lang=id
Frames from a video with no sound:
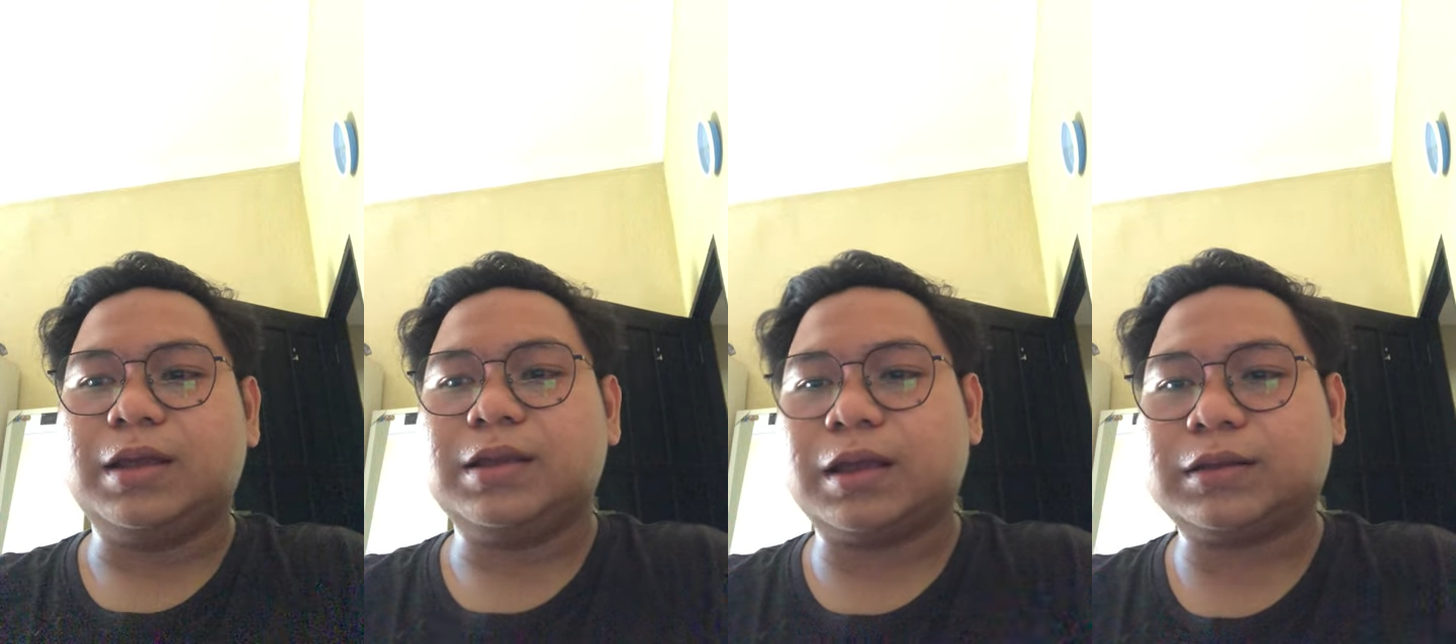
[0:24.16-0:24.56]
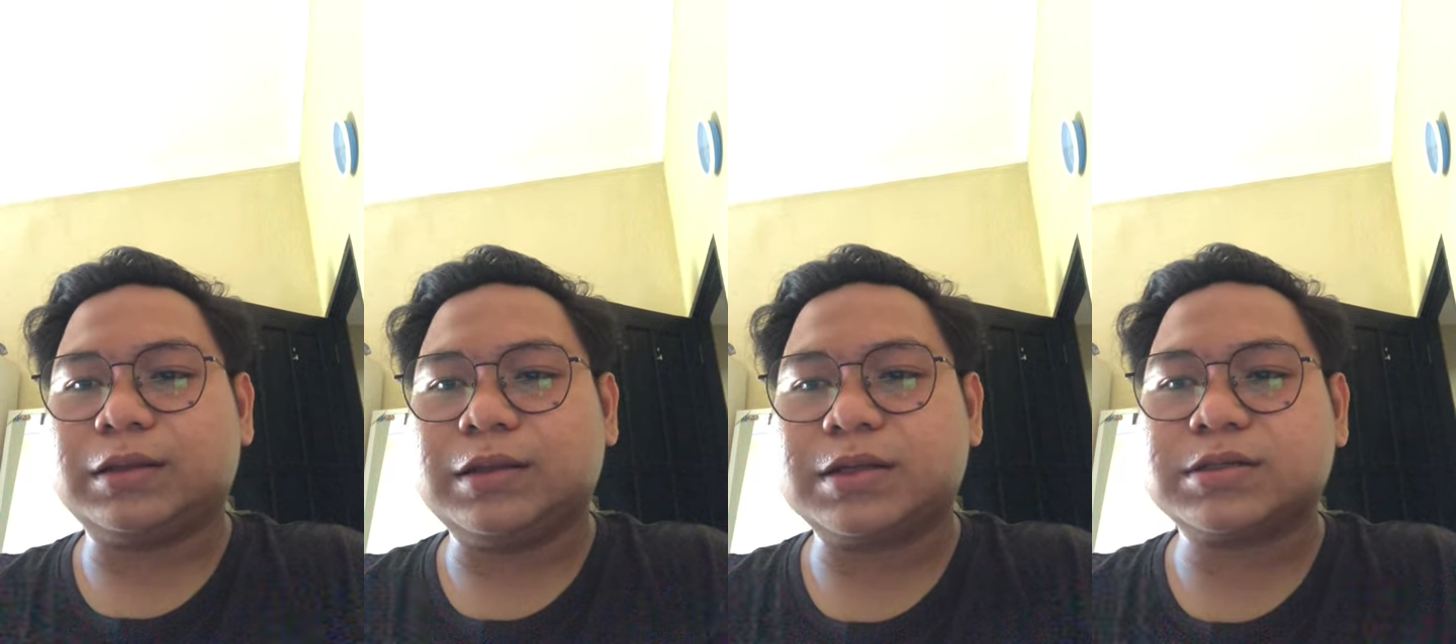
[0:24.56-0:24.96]
yang
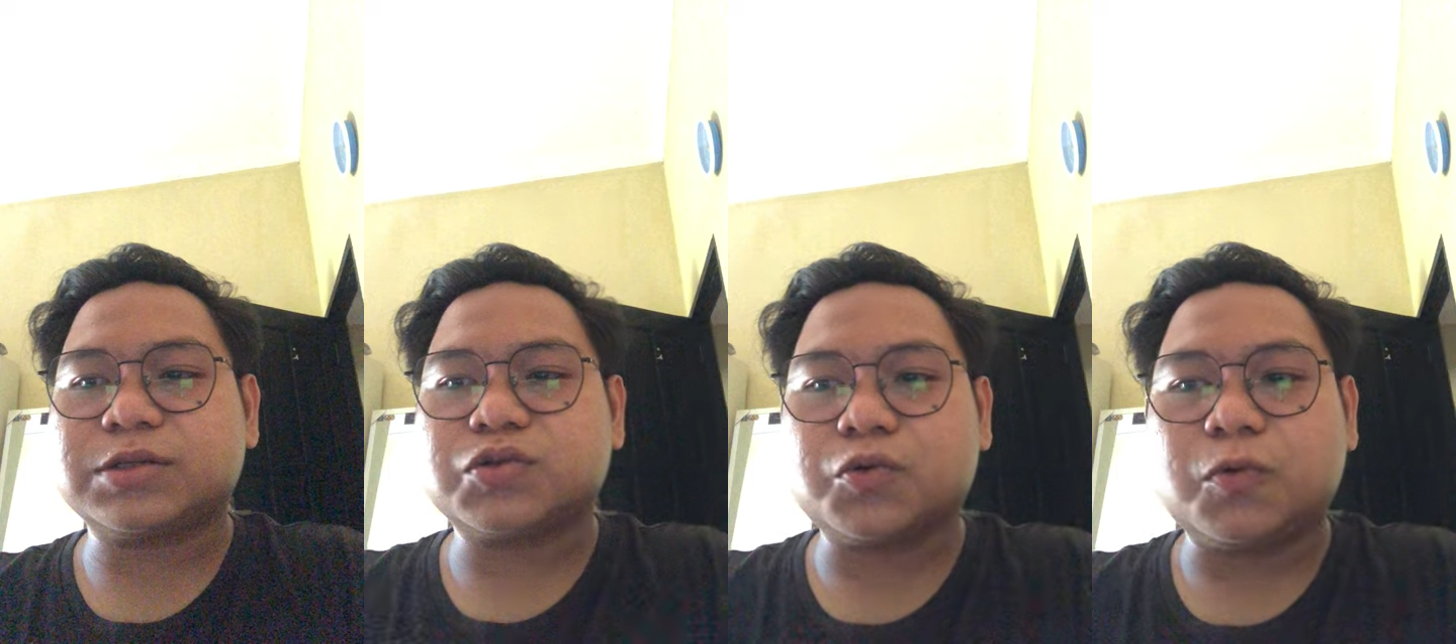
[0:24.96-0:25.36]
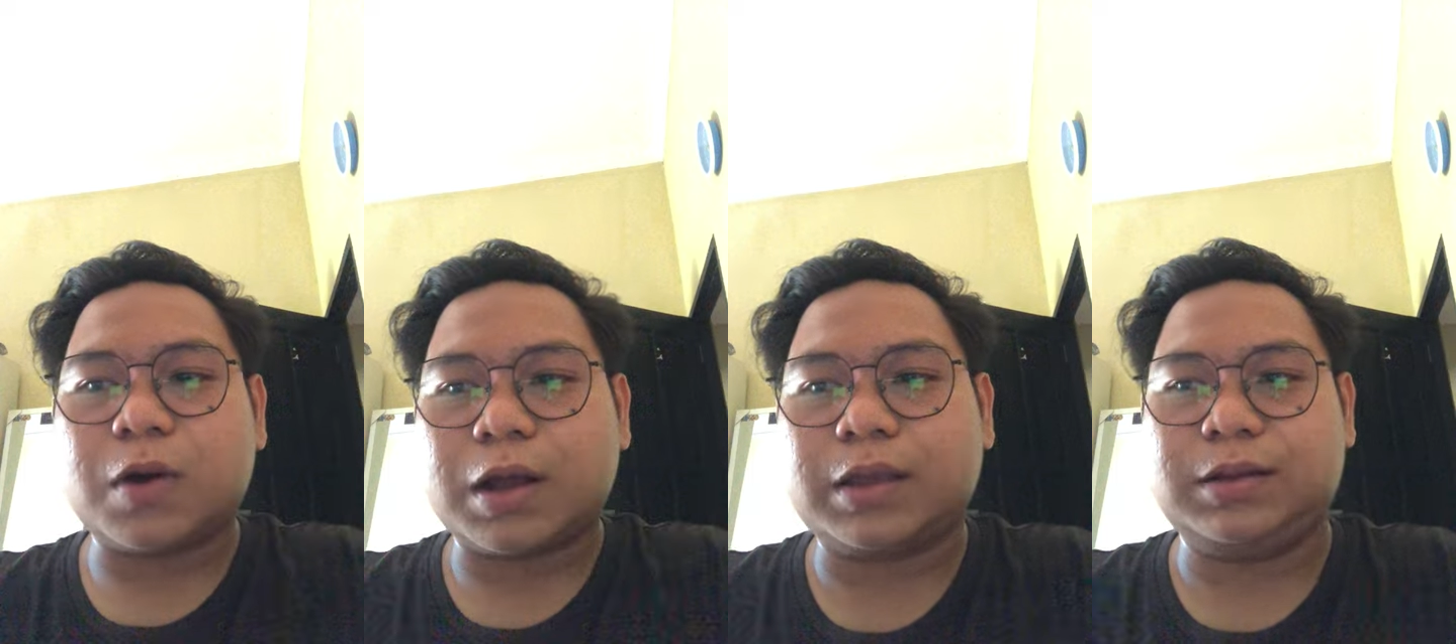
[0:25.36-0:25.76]
tidak
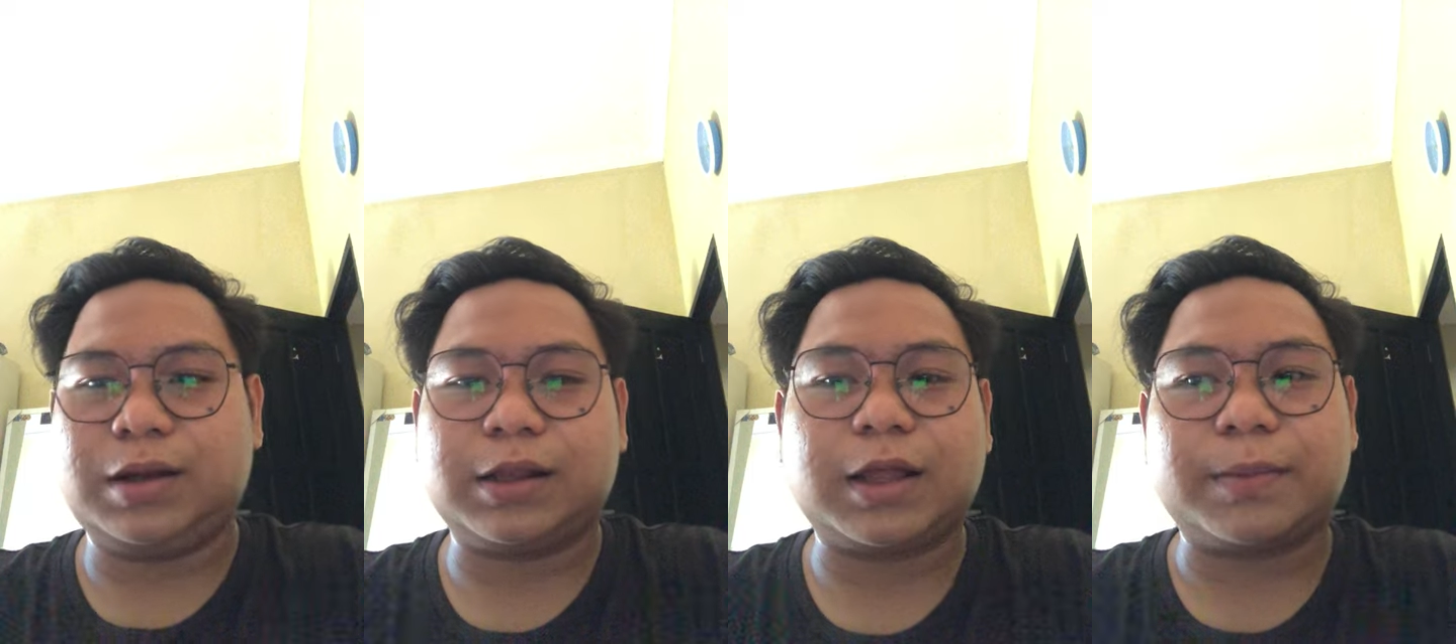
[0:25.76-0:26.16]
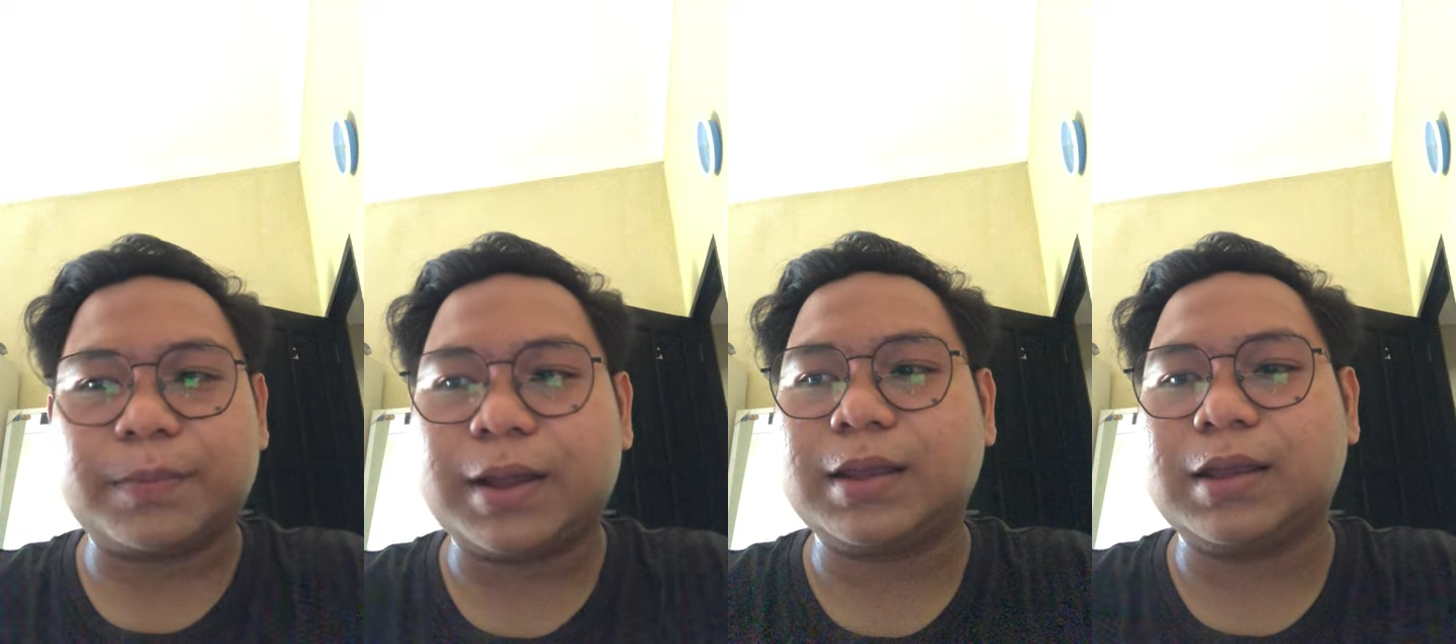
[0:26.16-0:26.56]
sesuai dengan
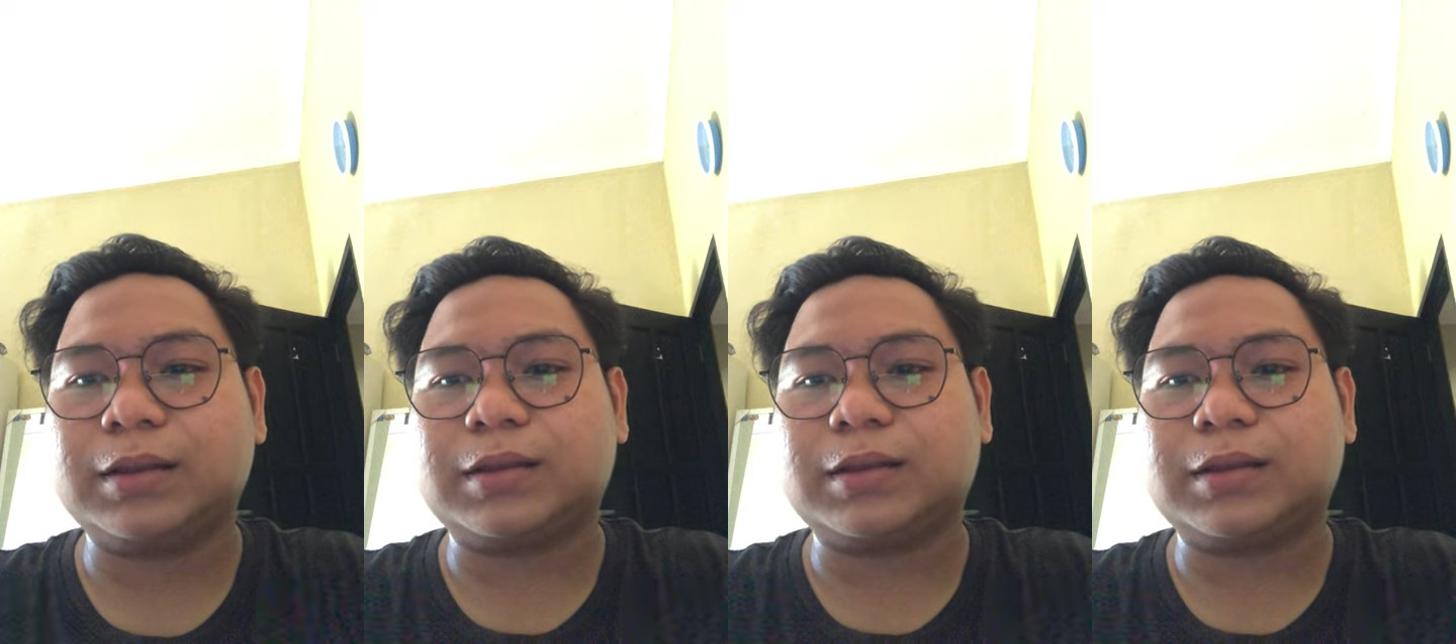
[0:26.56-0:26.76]
apa yang